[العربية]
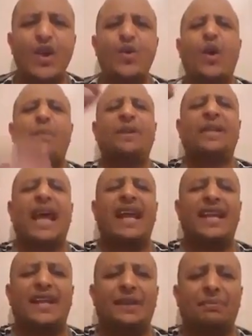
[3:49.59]

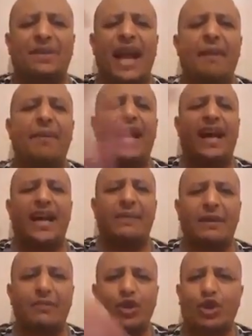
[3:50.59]
وبالتالي يجب سحب
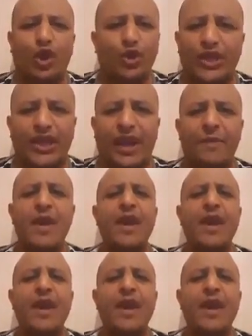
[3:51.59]
الحرمين من السعودية